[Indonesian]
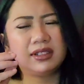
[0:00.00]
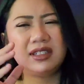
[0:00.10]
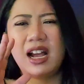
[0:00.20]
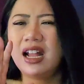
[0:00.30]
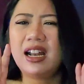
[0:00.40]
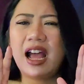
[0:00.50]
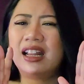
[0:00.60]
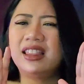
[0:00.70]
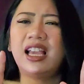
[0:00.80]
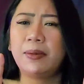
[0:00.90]
nggak ada
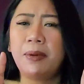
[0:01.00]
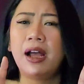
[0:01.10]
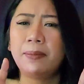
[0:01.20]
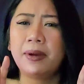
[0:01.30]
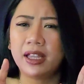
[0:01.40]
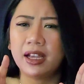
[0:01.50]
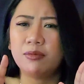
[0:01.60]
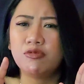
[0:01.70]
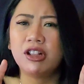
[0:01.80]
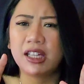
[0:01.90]
arti apa-apa ya
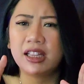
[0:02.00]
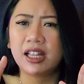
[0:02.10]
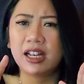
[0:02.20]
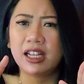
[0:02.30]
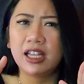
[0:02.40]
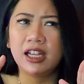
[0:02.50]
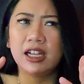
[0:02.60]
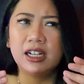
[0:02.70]
buat kita nih